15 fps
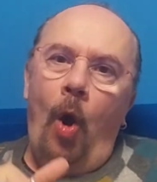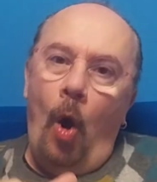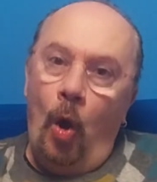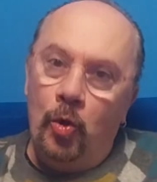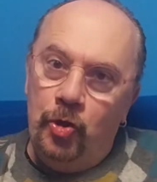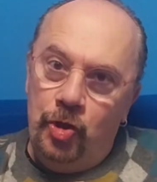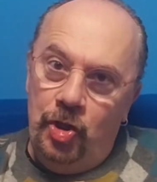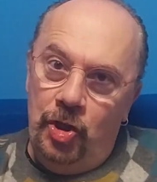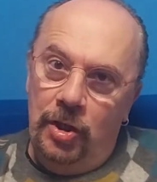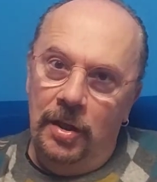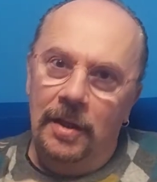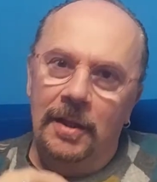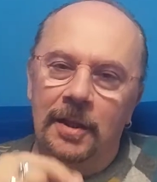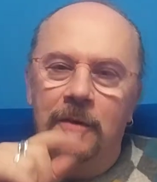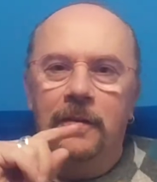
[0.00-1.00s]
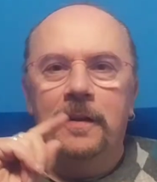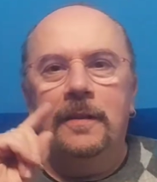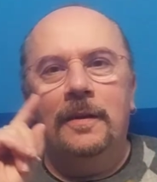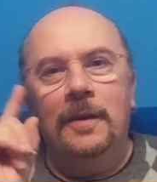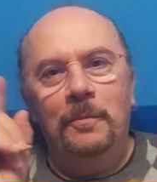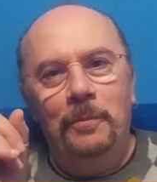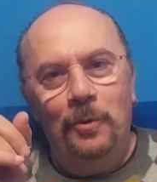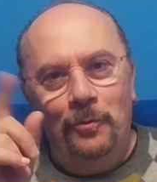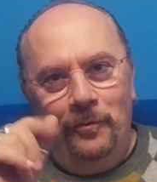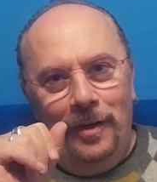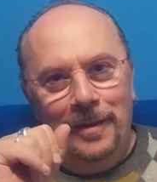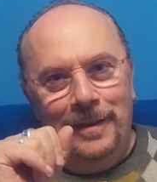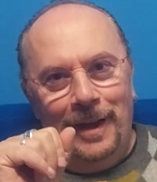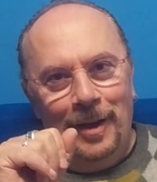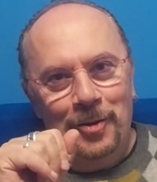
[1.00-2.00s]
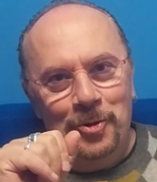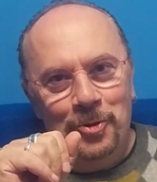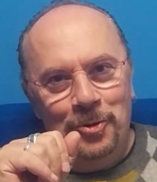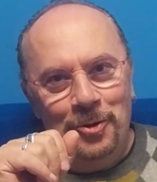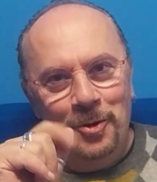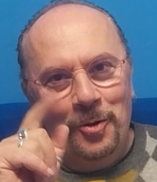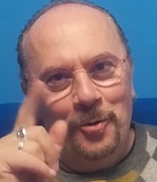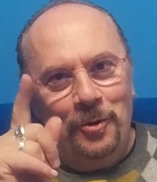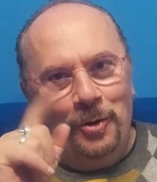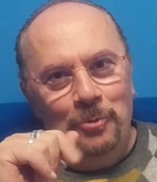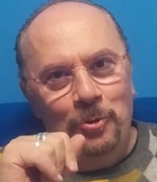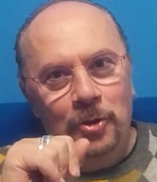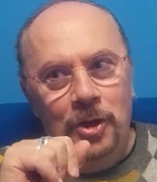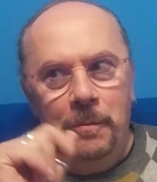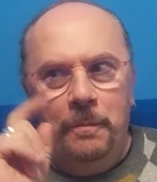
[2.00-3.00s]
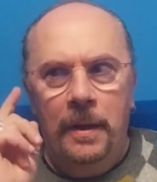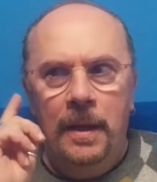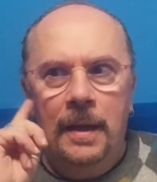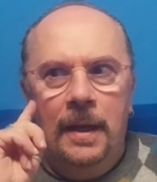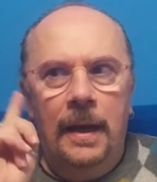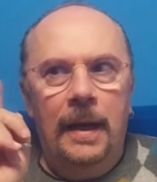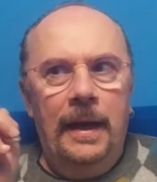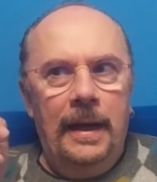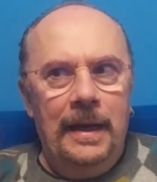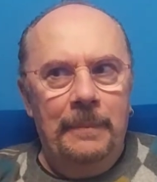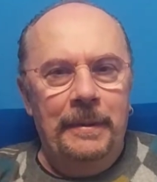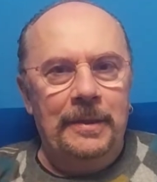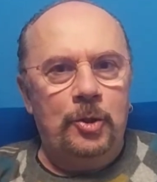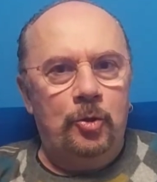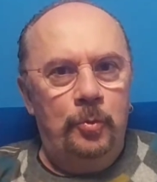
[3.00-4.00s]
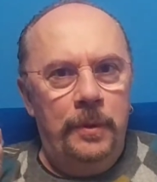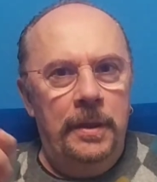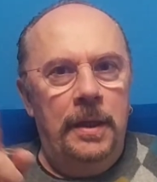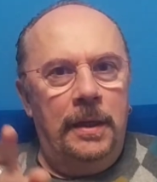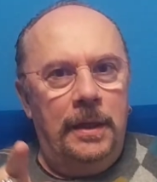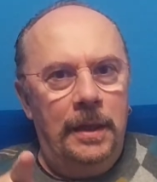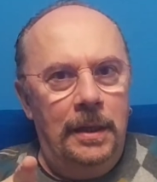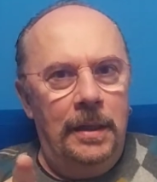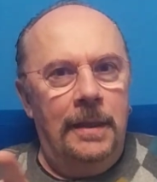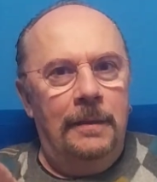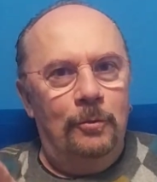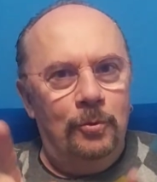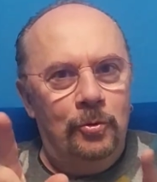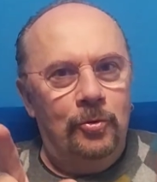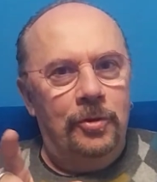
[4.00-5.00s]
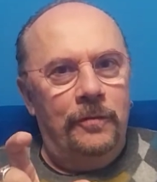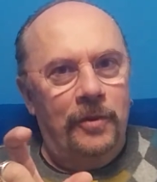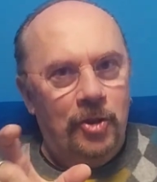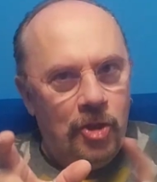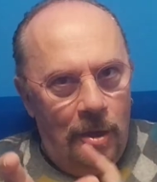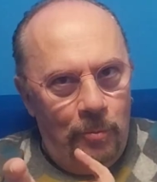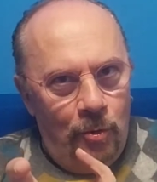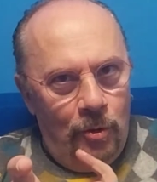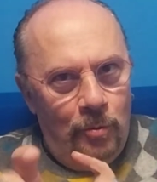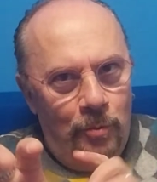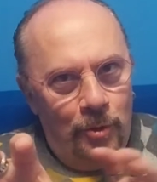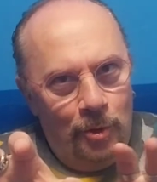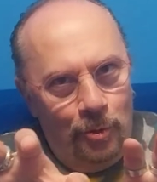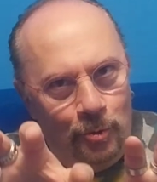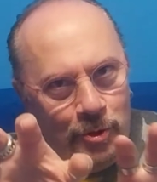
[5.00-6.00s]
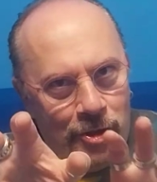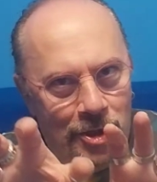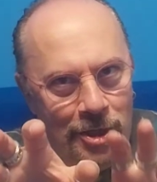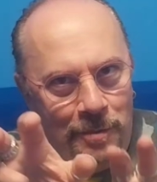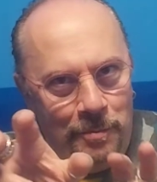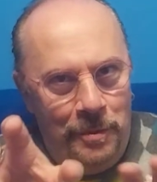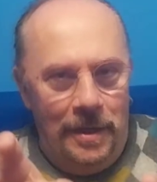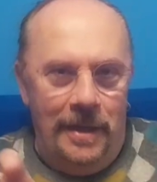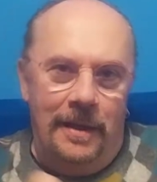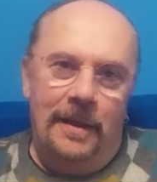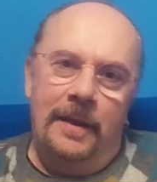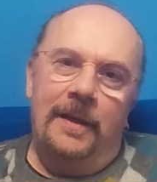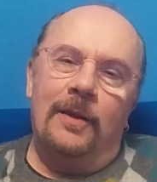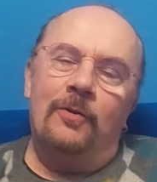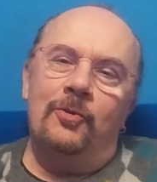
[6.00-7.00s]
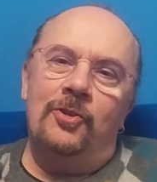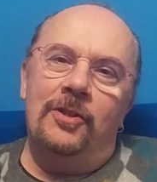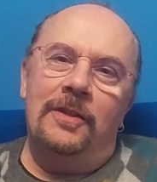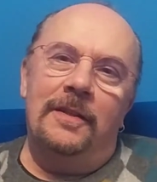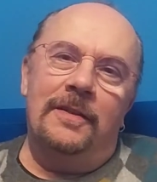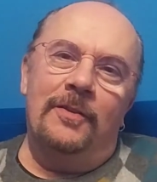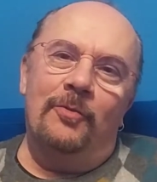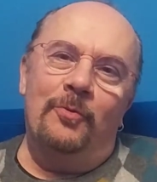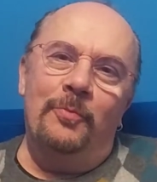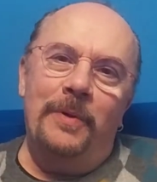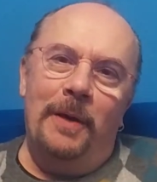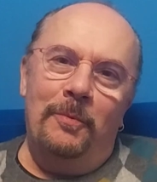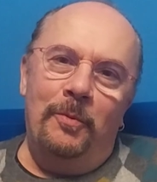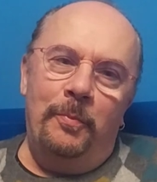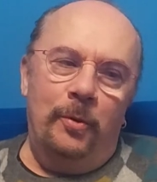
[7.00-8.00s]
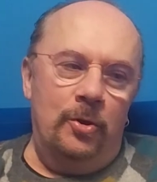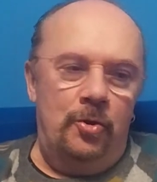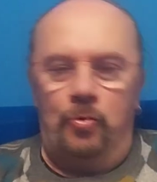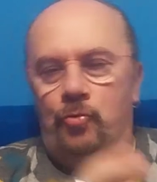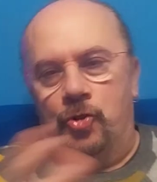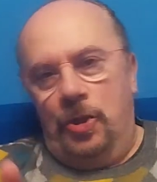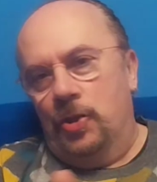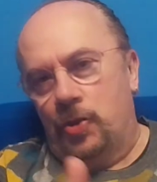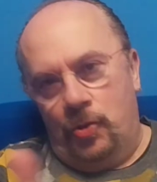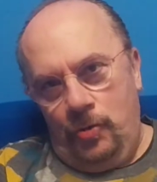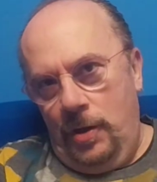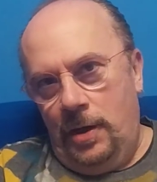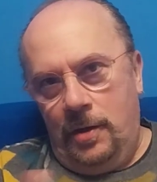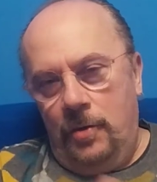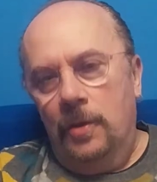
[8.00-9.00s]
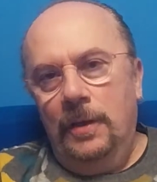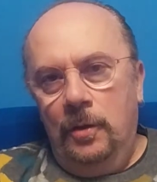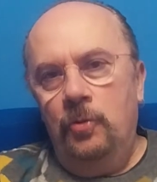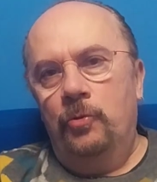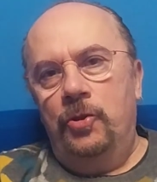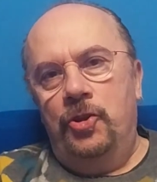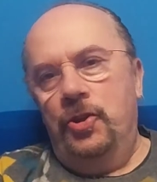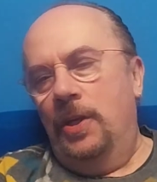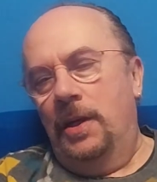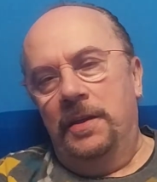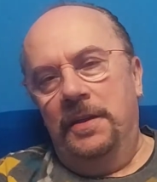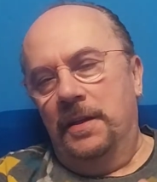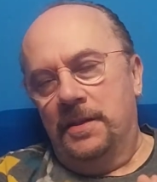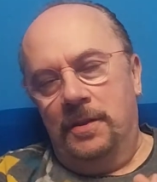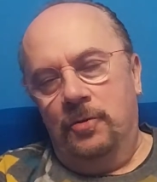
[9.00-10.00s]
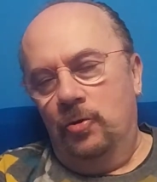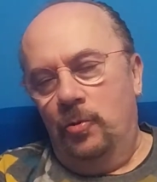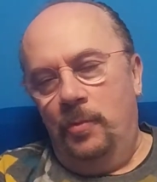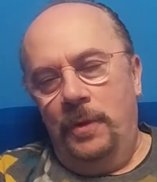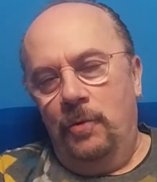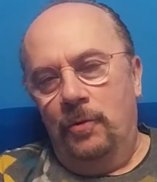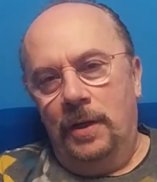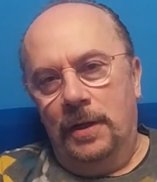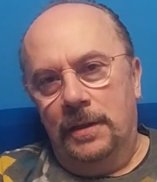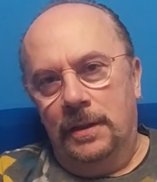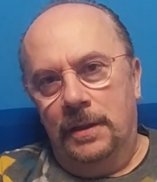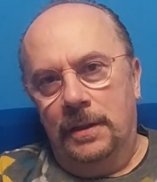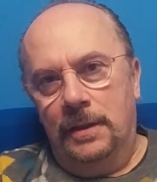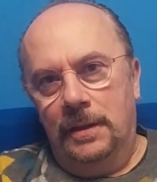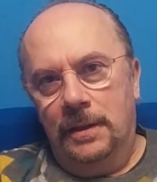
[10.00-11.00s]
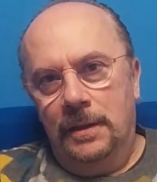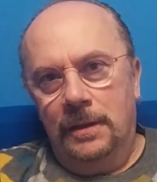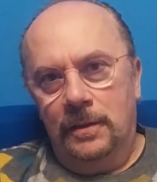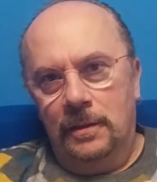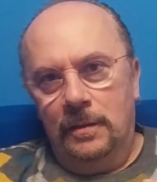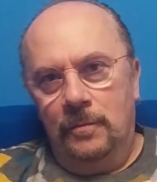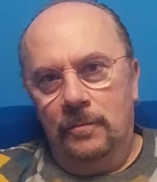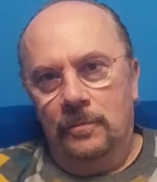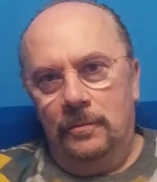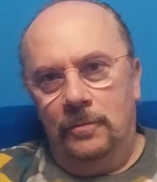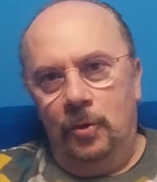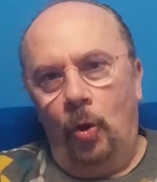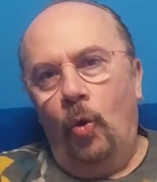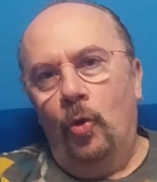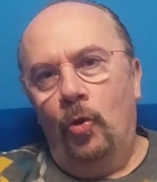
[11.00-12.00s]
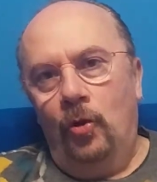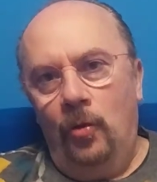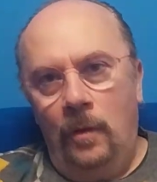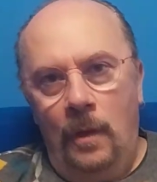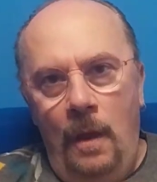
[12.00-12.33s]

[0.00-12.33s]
Oggi diventerebbe un vantaggio. Qualcuno direbbe, ah ma assomiglia a che avevamo successo, facciamolo pure noi simile, così rubiamo un po' di successo. Ecco, l'originalità secondo me è un grande dono.